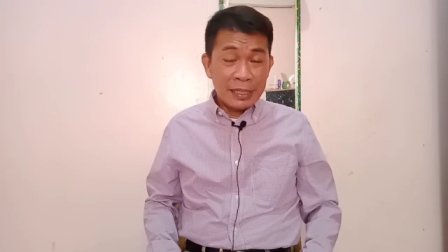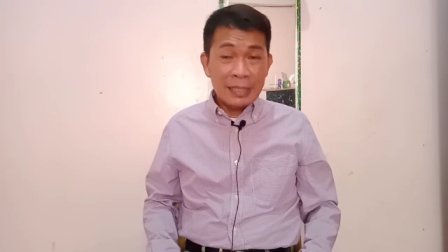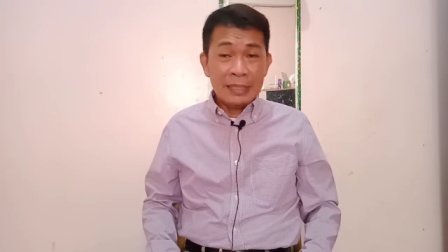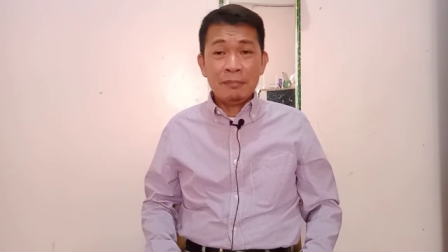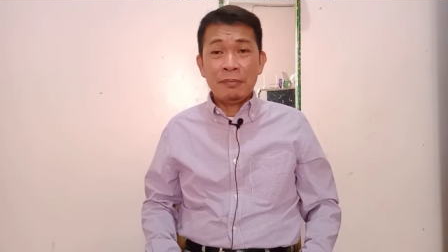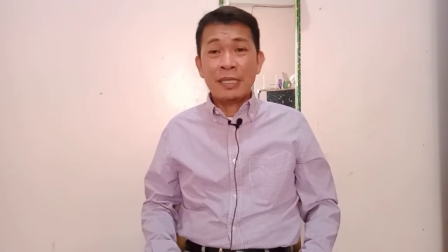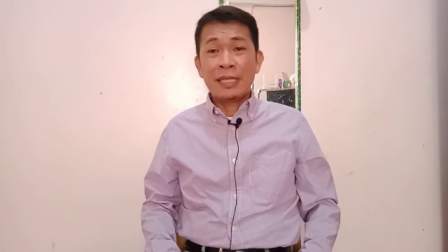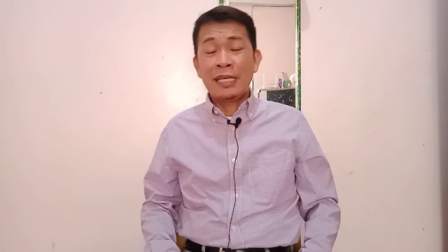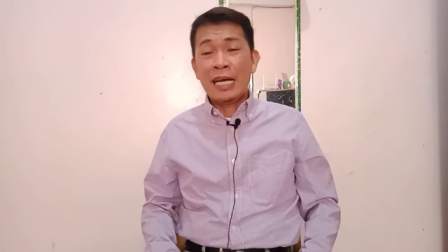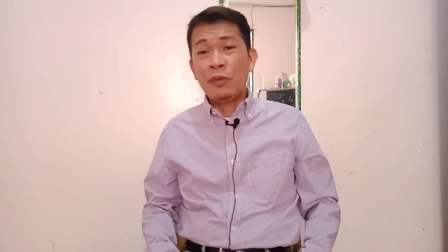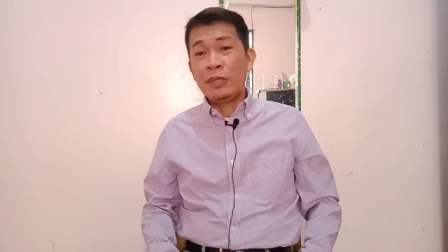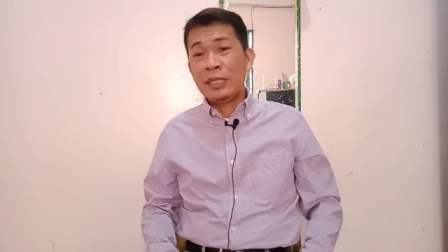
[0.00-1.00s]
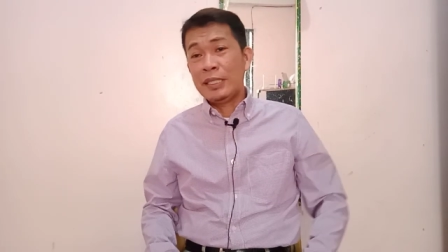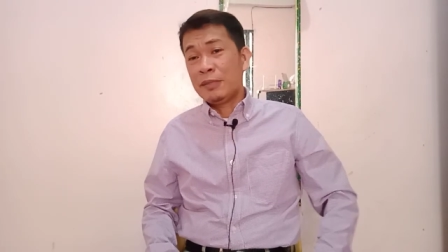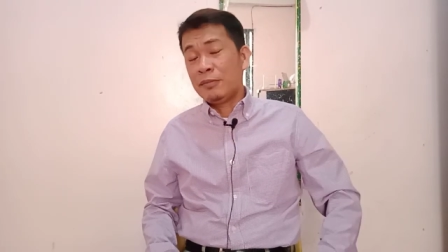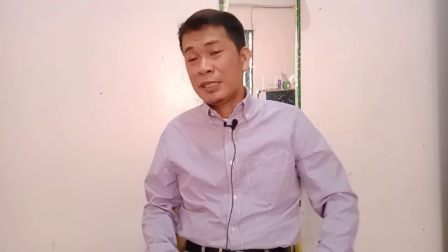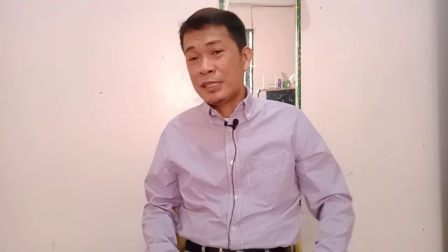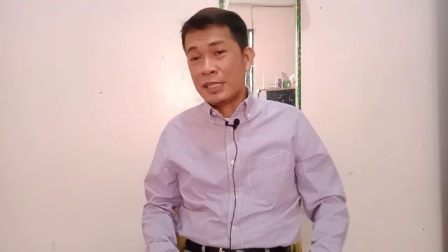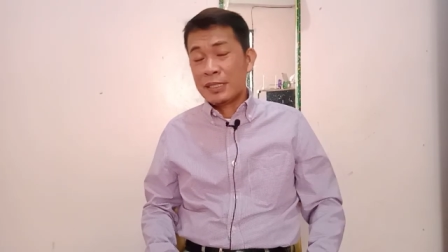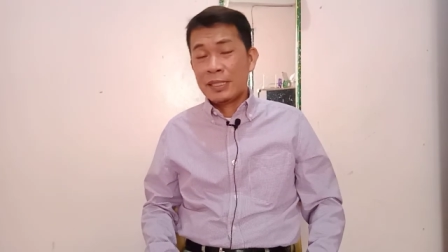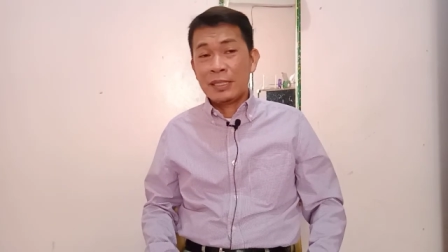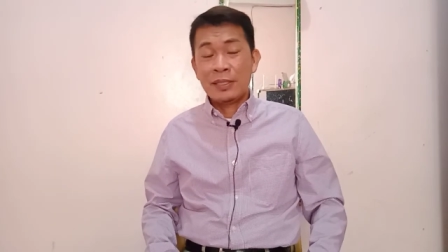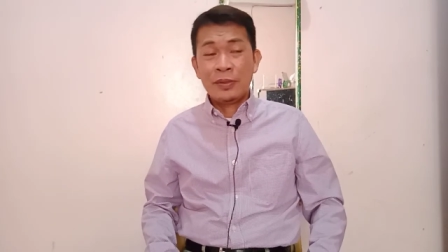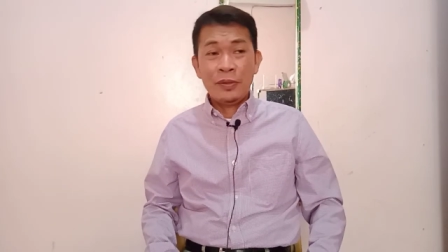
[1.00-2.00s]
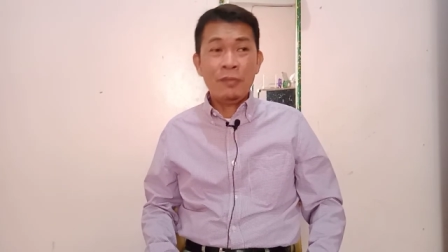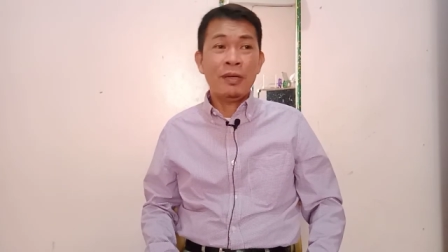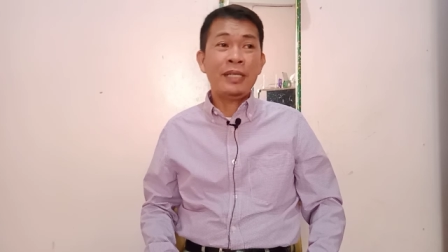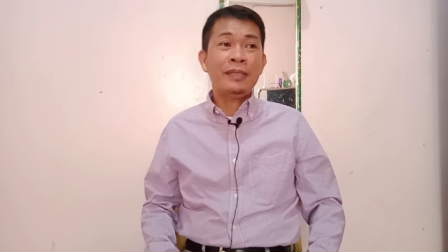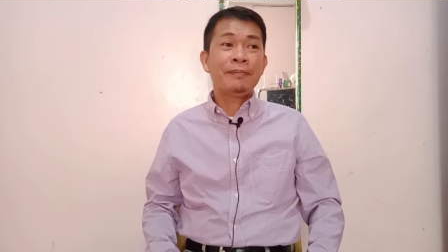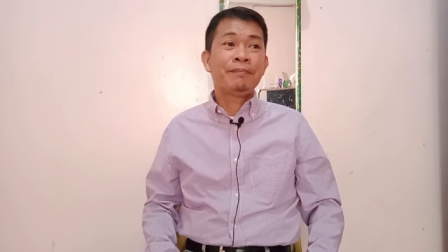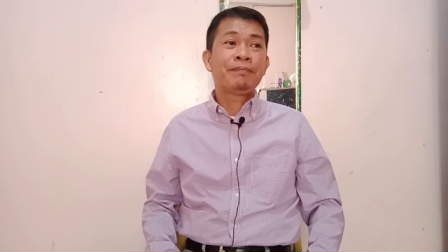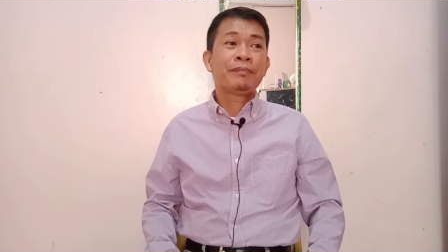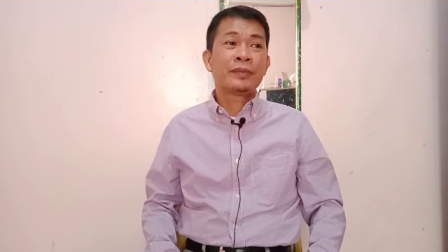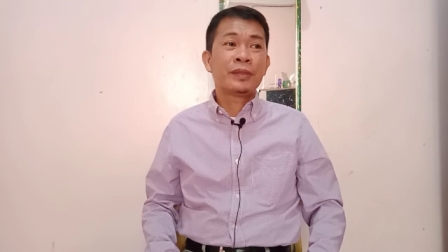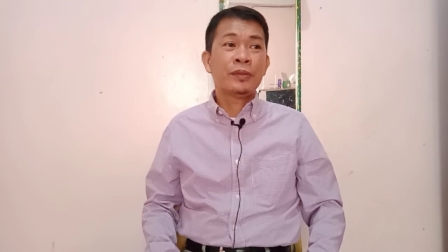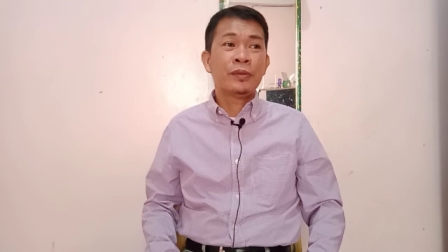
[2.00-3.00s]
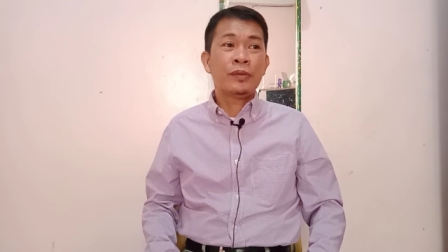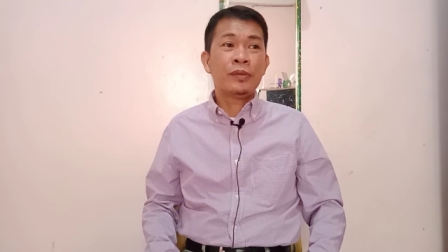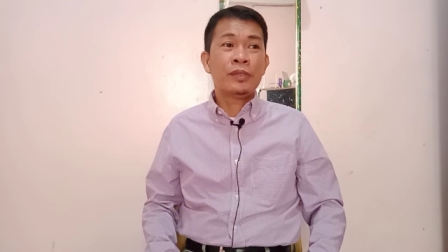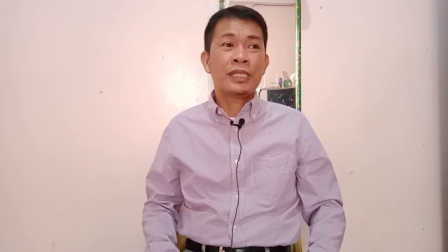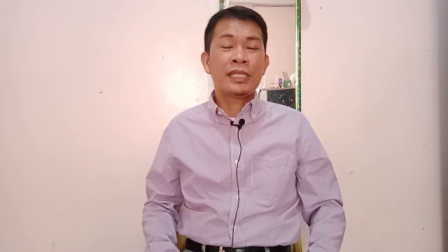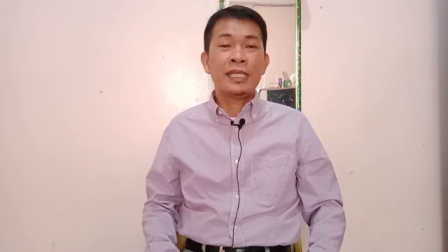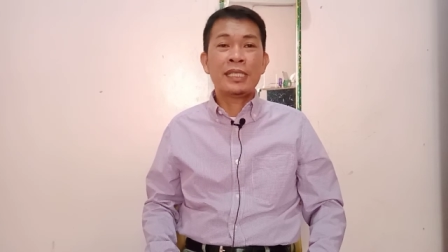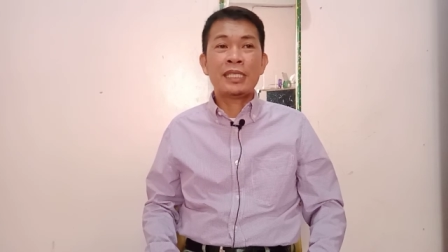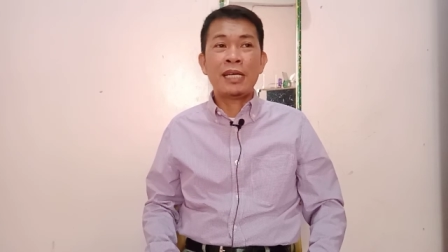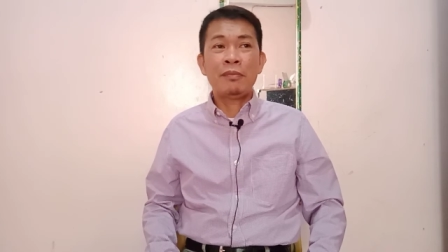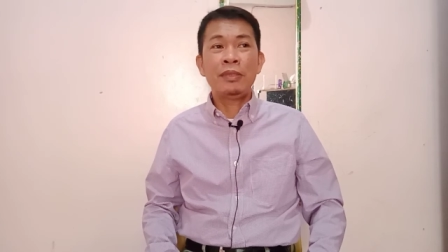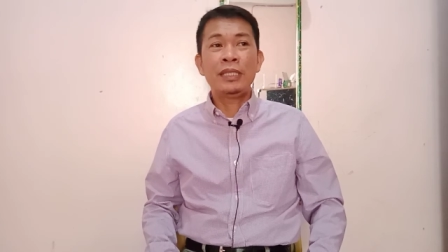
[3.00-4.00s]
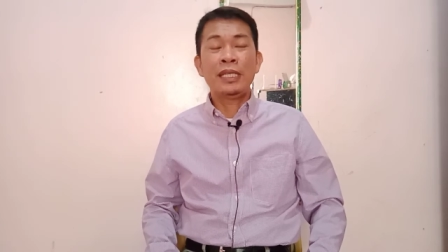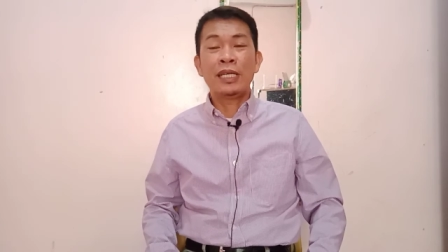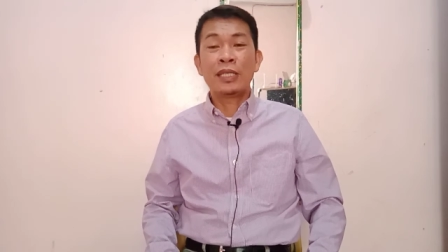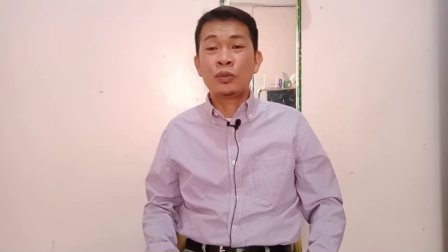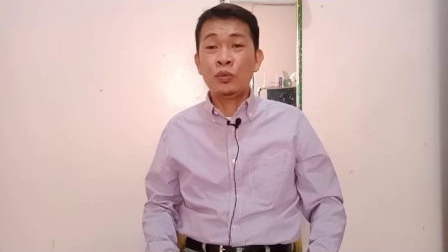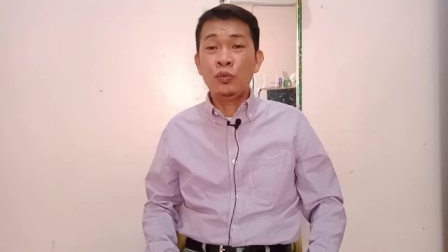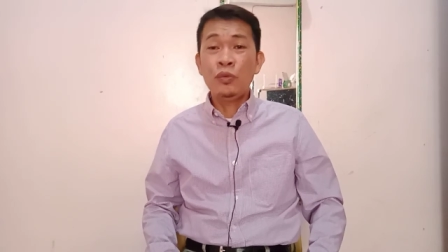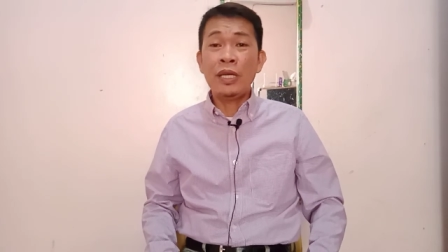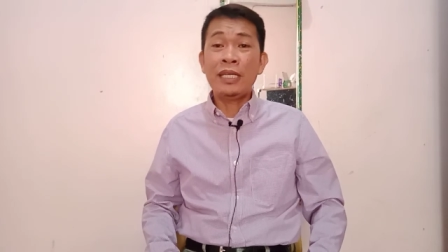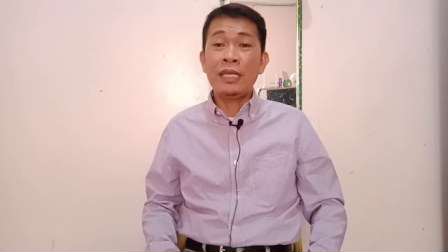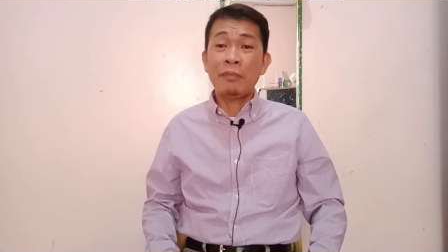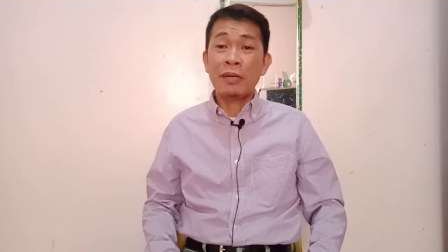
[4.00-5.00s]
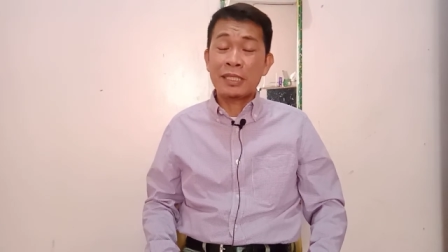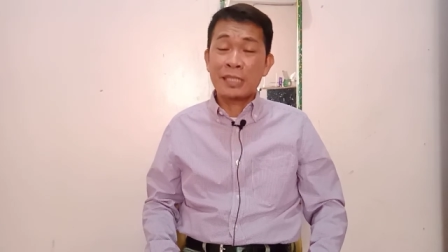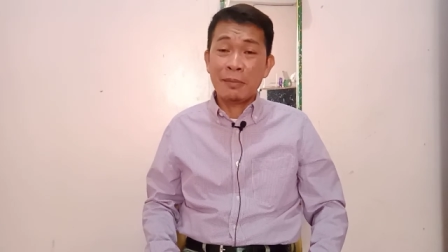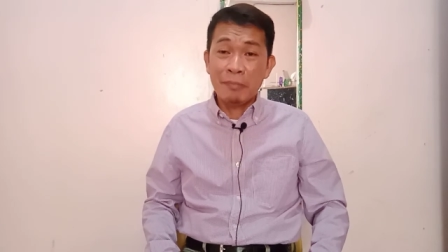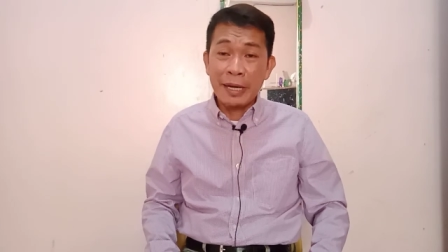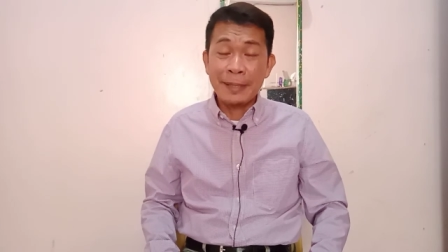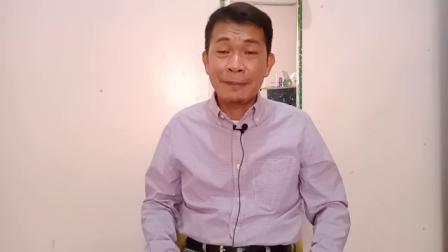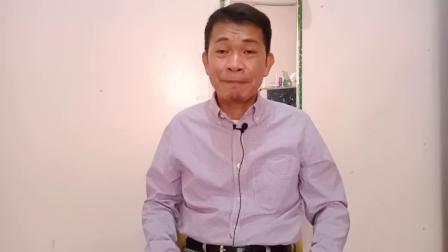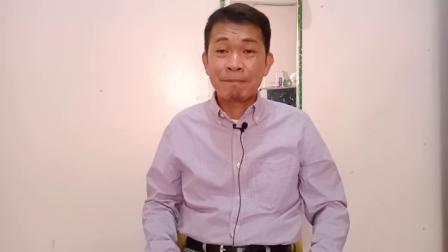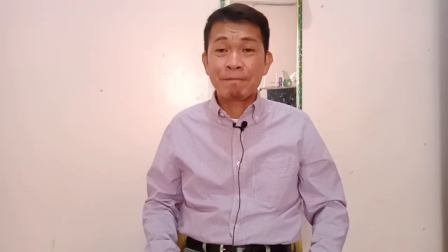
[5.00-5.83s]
maling paggawi ng mga saksi ni Jehova tungkol sa sinasabi nilang tunay na pagsamba,